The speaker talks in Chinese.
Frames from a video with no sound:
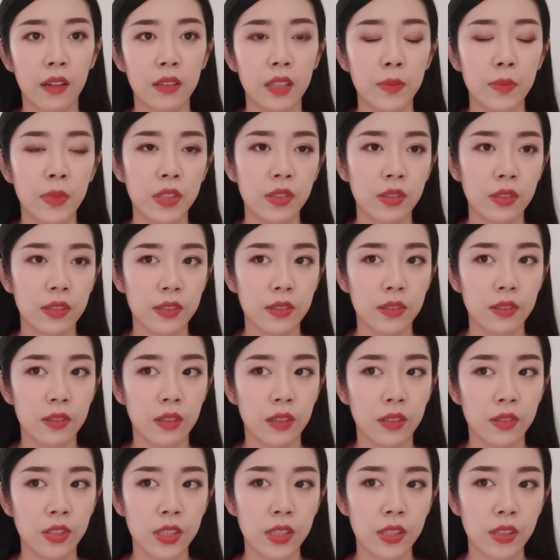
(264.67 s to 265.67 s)
呃，那么
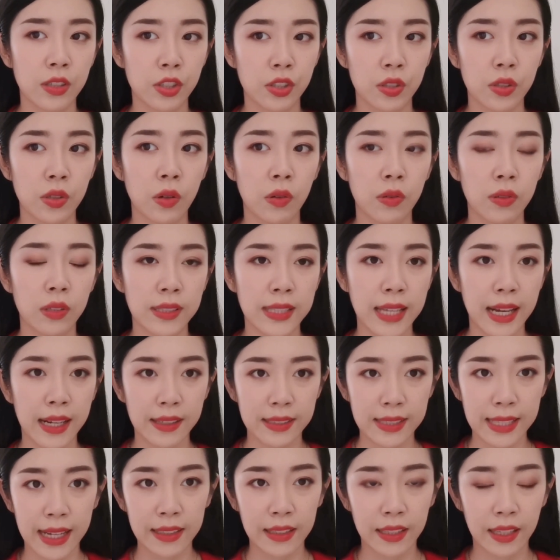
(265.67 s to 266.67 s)
呃，这个石油的
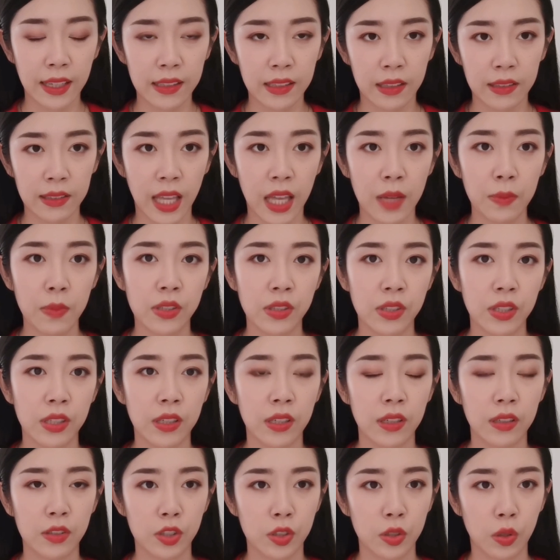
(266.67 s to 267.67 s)
价格下跌呢，他们
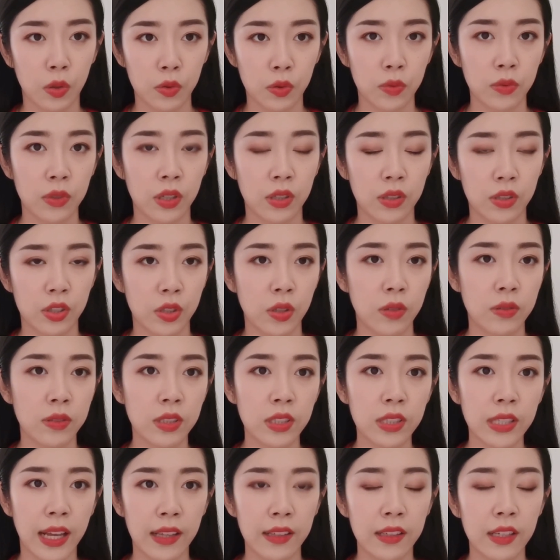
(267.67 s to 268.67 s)
这个手中的石
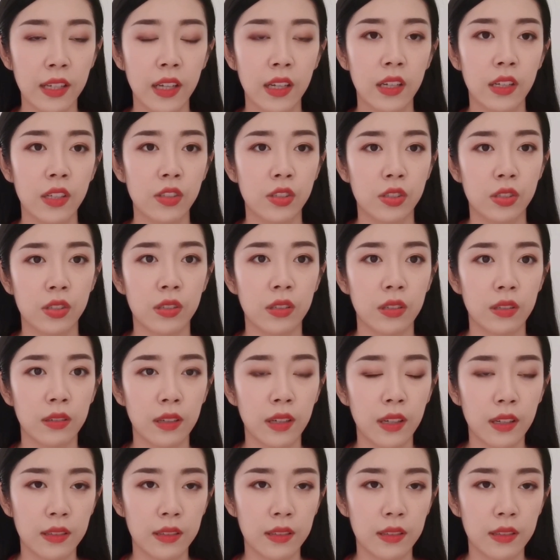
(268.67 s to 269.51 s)
油资产是